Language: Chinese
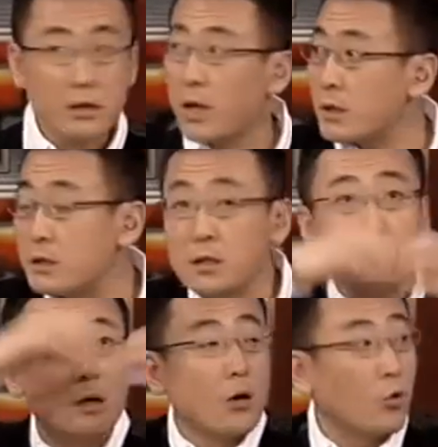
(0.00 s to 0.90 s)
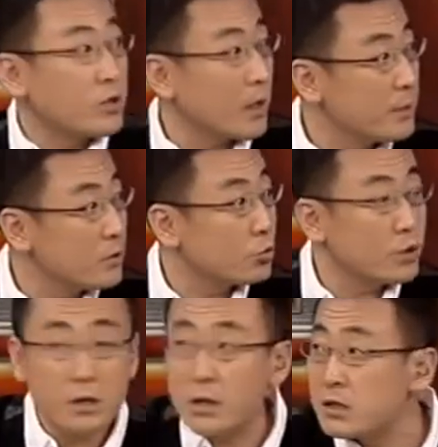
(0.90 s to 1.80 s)
打起一个国家民族的
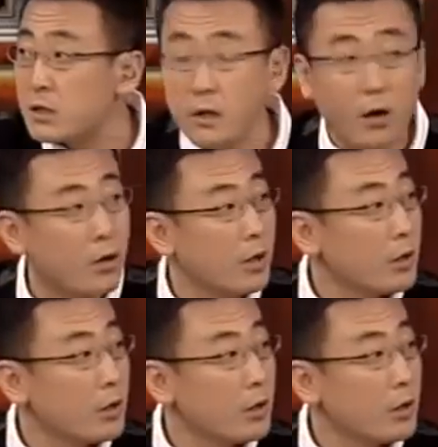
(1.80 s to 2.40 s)
一个旗号。